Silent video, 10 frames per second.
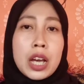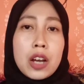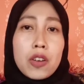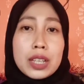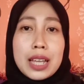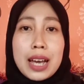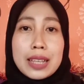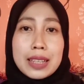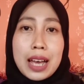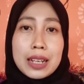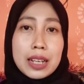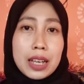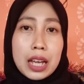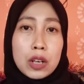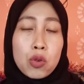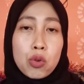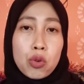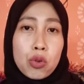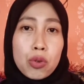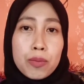kalau kita kaitkan dengan
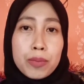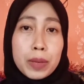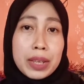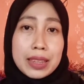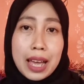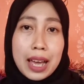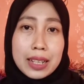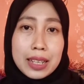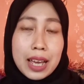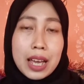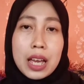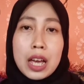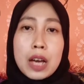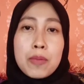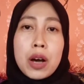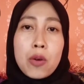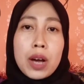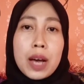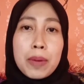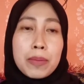hukum permintaan ya
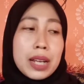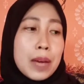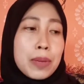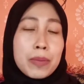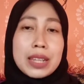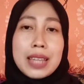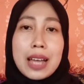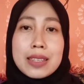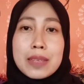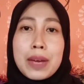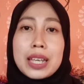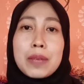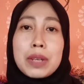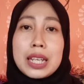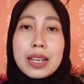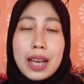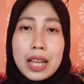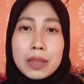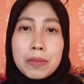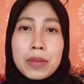bahwa apabila permintaan semakin
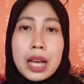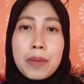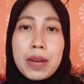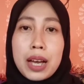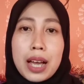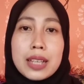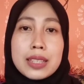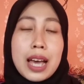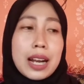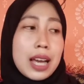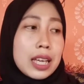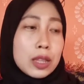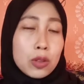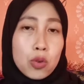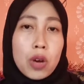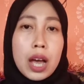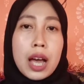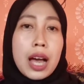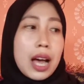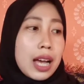meningkat maka si harga itu
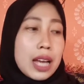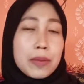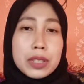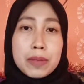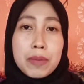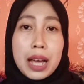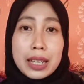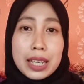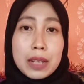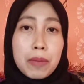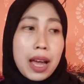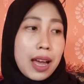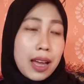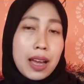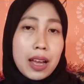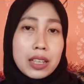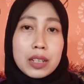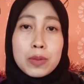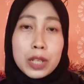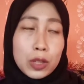akan semakin mahal
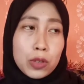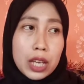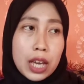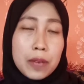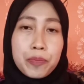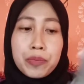jadi seperti itu ya